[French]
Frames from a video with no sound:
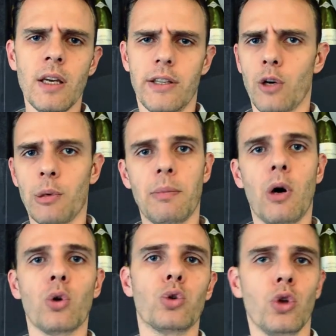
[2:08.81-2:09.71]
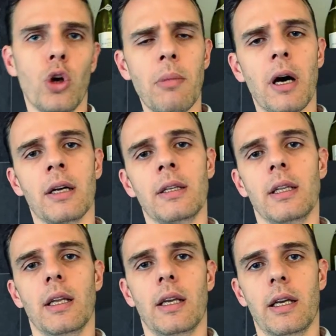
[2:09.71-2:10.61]
était complètement autonome,
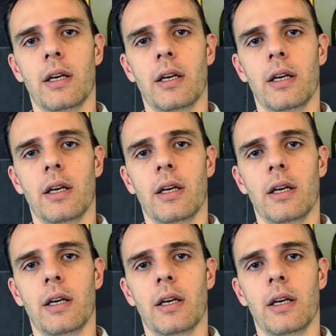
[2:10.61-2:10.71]
et,